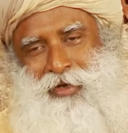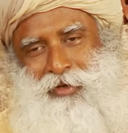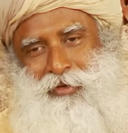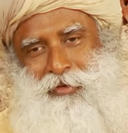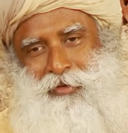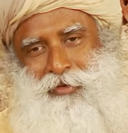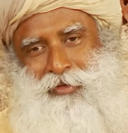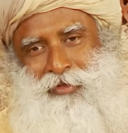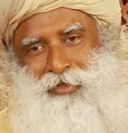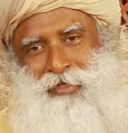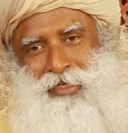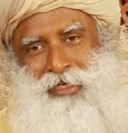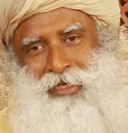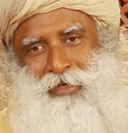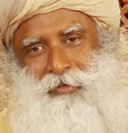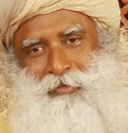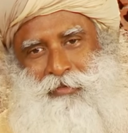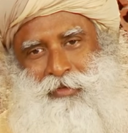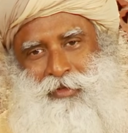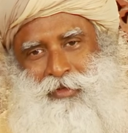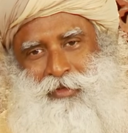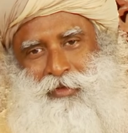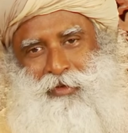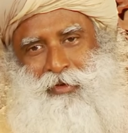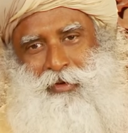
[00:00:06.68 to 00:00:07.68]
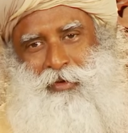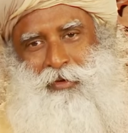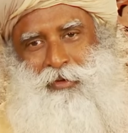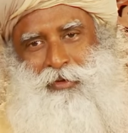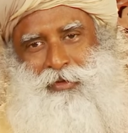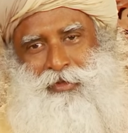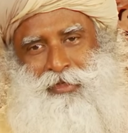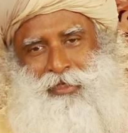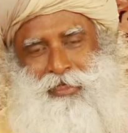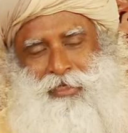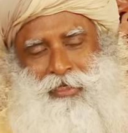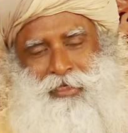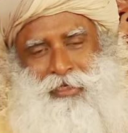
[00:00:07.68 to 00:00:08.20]
your dreams,
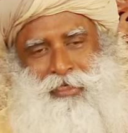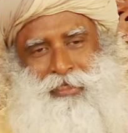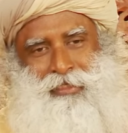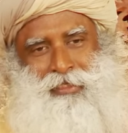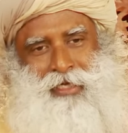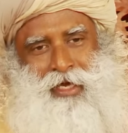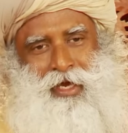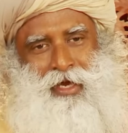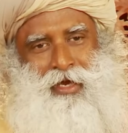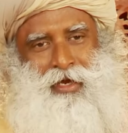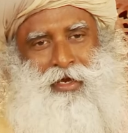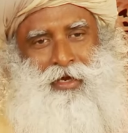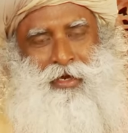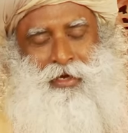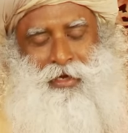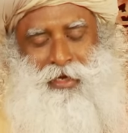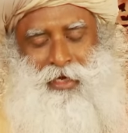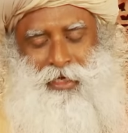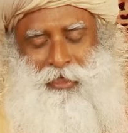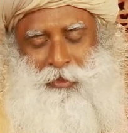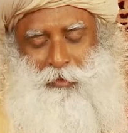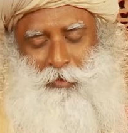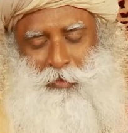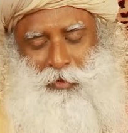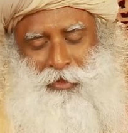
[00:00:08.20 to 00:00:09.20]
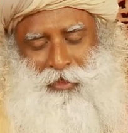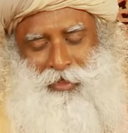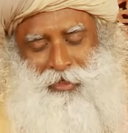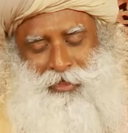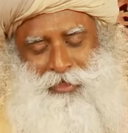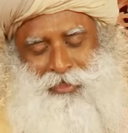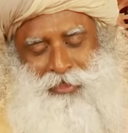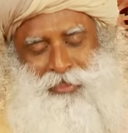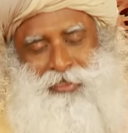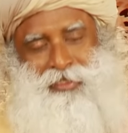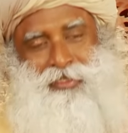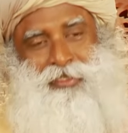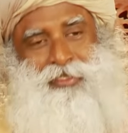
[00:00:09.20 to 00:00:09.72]
goals and desires. আপনার
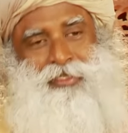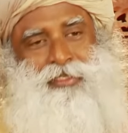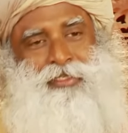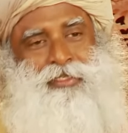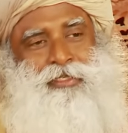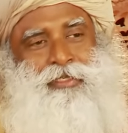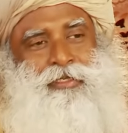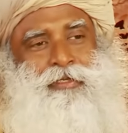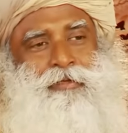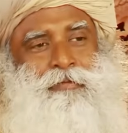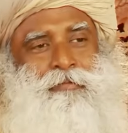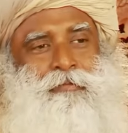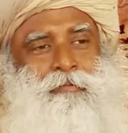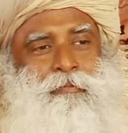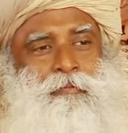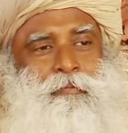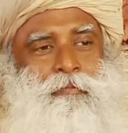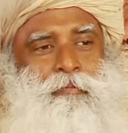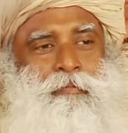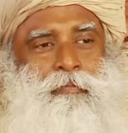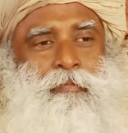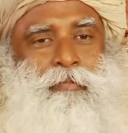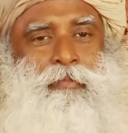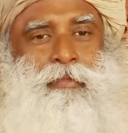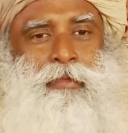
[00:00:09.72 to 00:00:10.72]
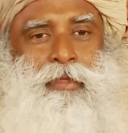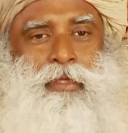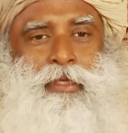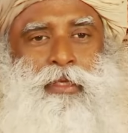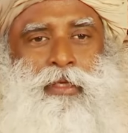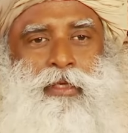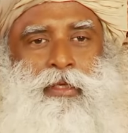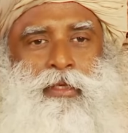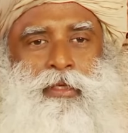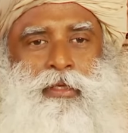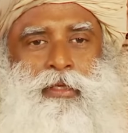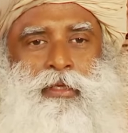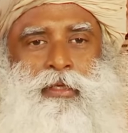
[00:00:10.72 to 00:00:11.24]
স্বপ্ন, লক্ষ্য, কামনা
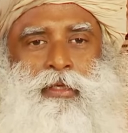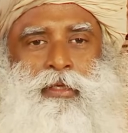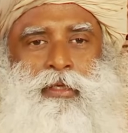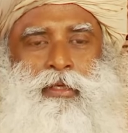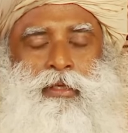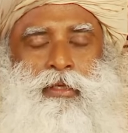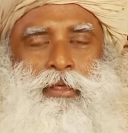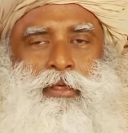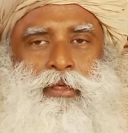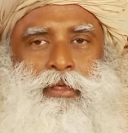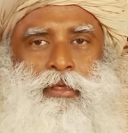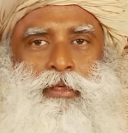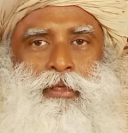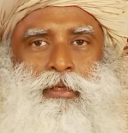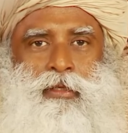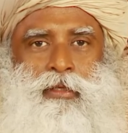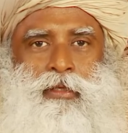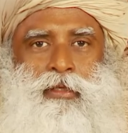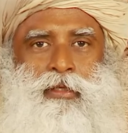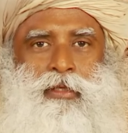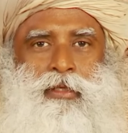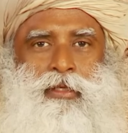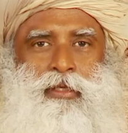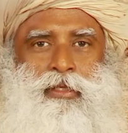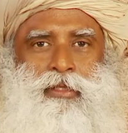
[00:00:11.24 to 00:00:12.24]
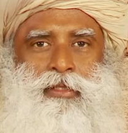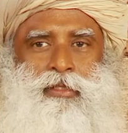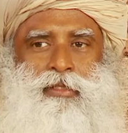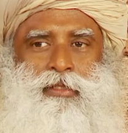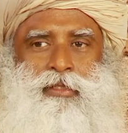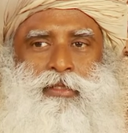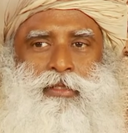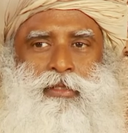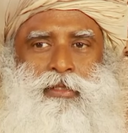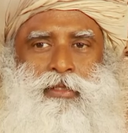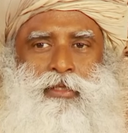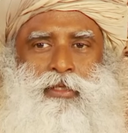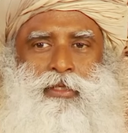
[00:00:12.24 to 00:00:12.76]
আর আকাঙ্ক্ষা ভালো
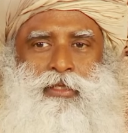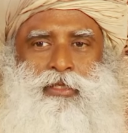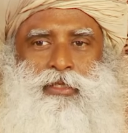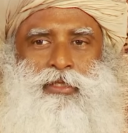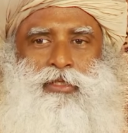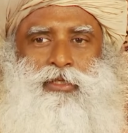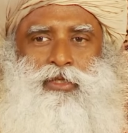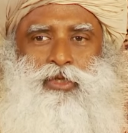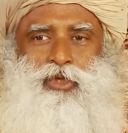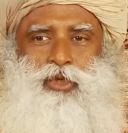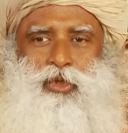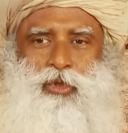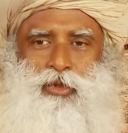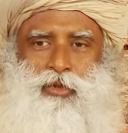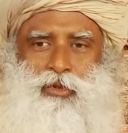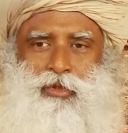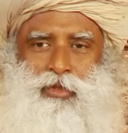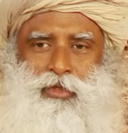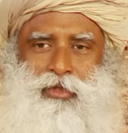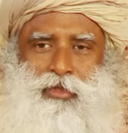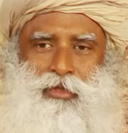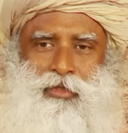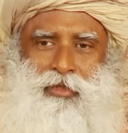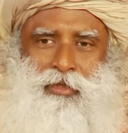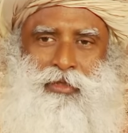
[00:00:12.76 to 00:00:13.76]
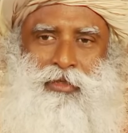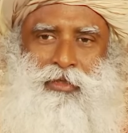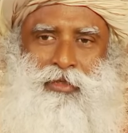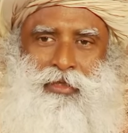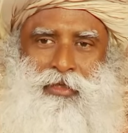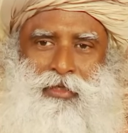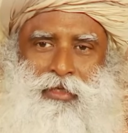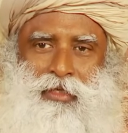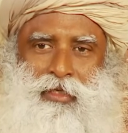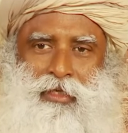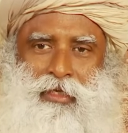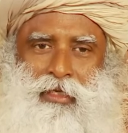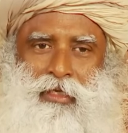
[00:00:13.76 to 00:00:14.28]
হয় যদি আপনি
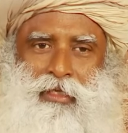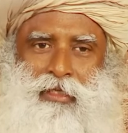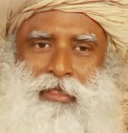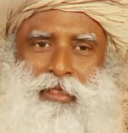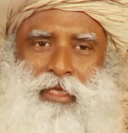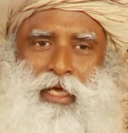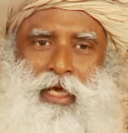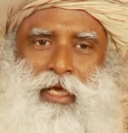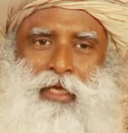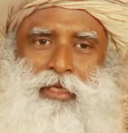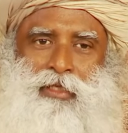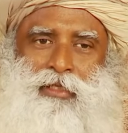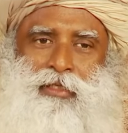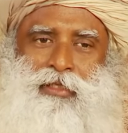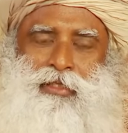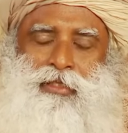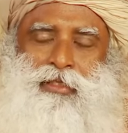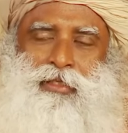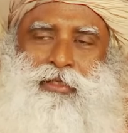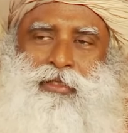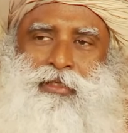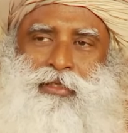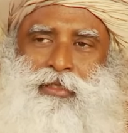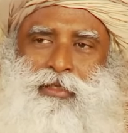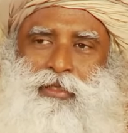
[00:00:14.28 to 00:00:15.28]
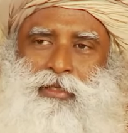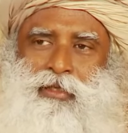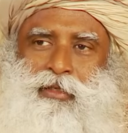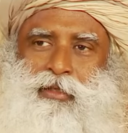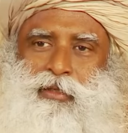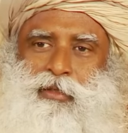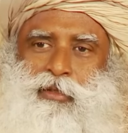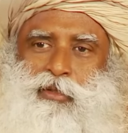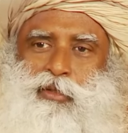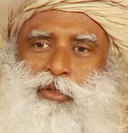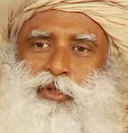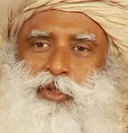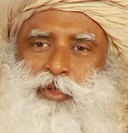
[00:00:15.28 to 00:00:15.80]
এই ব্যাপারগুলো
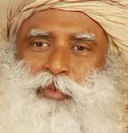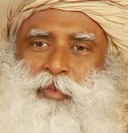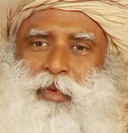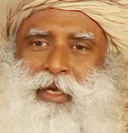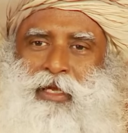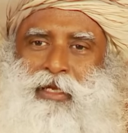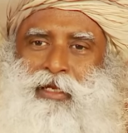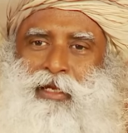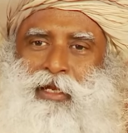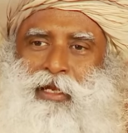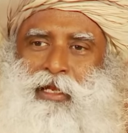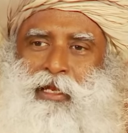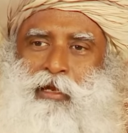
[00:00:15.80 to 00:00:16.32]
you spend